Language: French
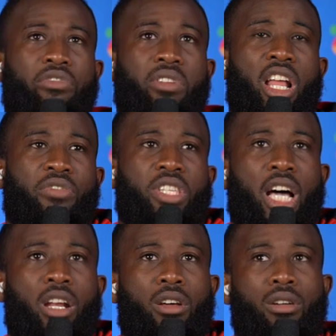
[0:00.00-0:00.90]
la,
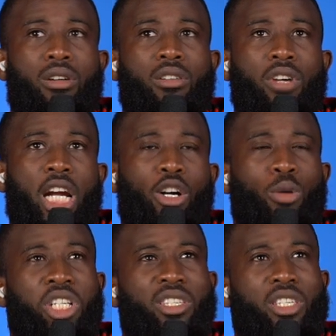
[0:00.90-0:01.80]
finale, euh, voilà,
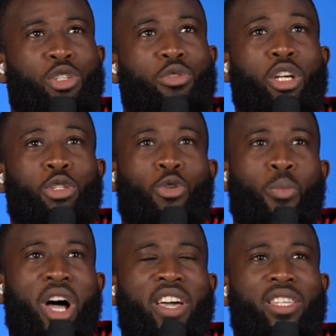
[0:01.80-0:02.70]
comme j'ai dit, je, suis,
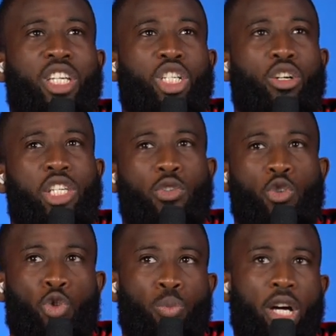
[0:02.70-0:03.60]
combat avec des gens qui sont
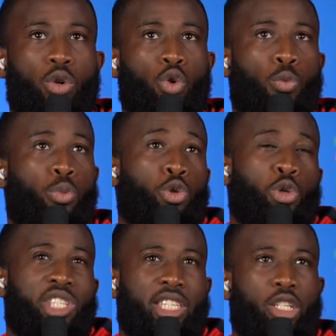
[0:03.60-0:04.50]
super lourds, plus de
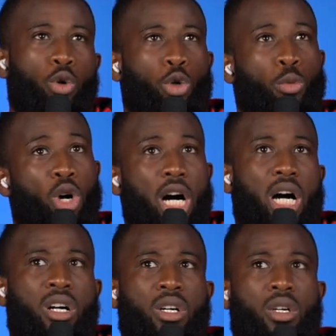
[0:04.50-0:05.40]
10 kilos que
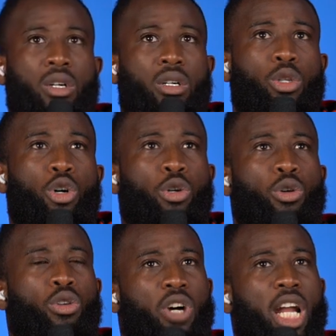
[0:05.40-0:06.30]
moi. Donc
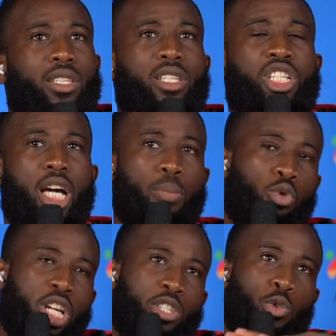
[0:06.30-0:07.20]
euh, voilà, déjà
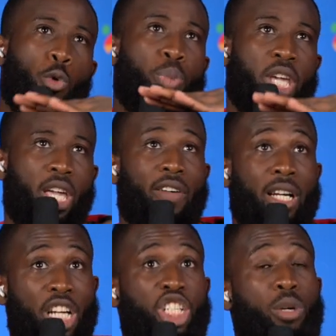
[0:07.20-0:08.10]
pour les stopper avec
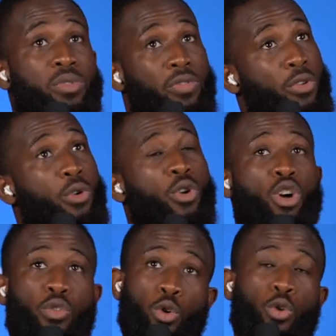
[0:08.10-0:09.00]
la jambe, il
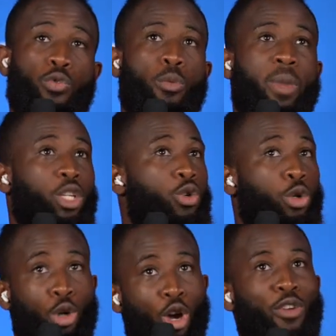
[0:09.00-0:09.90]
faut, mettre le
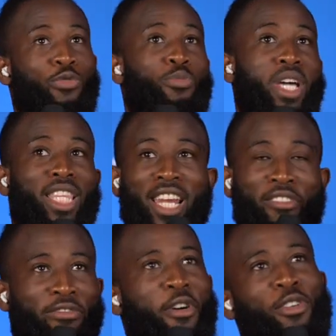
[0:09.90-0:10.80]
cœur, faut mettre la
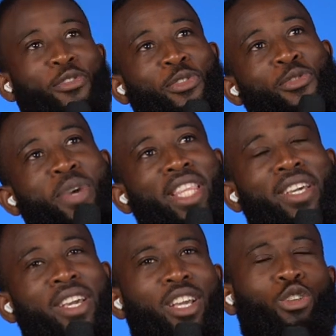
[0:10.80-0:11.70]
force, faut tout mettre.
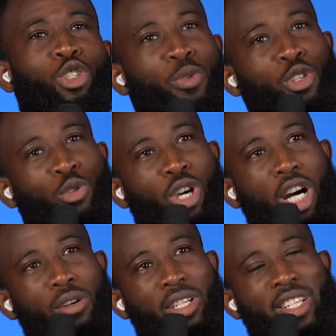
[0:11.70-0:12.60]
Donc je pense
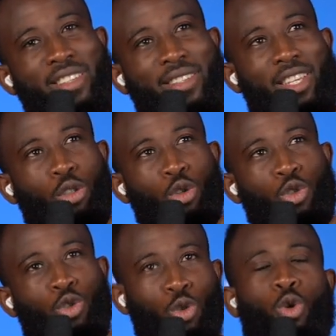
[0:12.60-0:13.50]
qu'en essayant de le
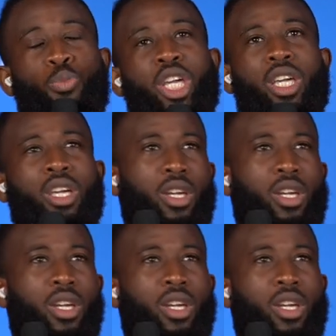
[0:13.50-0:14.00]
stopper,